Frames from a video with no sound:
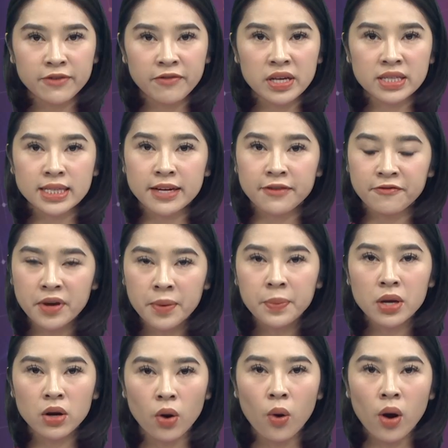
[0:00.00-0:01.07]
Dịch viêm đường
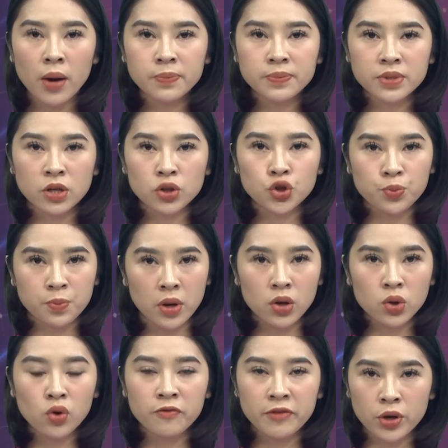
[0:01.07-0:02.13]
hô hấp do chủng mới của
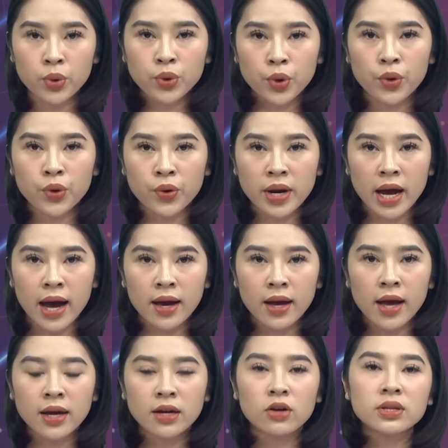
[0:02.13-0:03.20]
virus corona
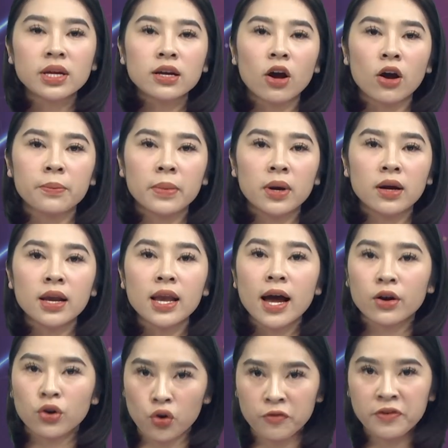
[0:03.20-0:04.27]
có tên gọi mới là
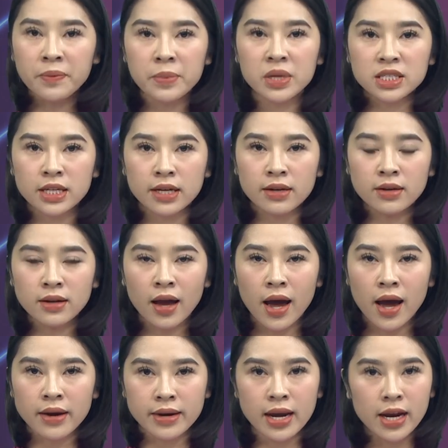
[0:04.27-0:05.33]
COVID-19.
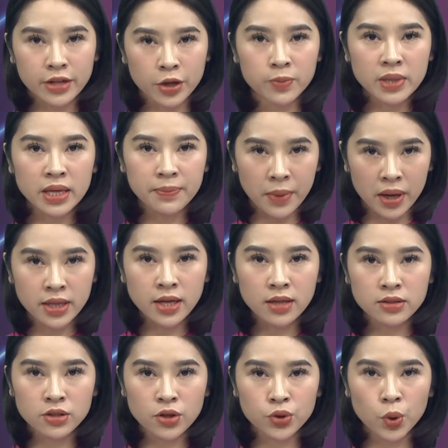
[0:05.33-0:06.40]
Đây là thông tin mới nhất
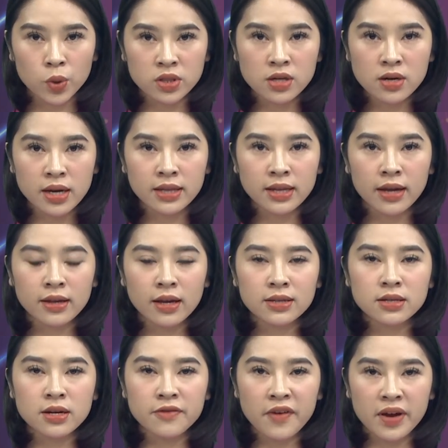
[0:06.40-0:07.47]
do Tổ chức Y tế Thế
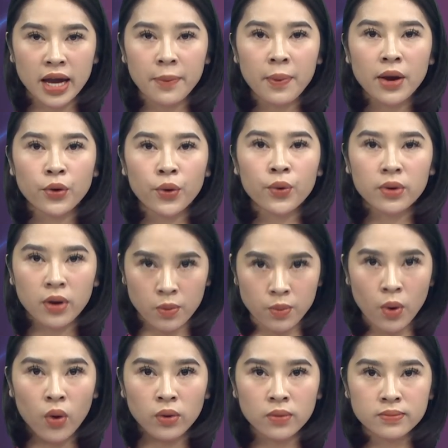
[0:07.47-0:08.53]
giới WHO công bố.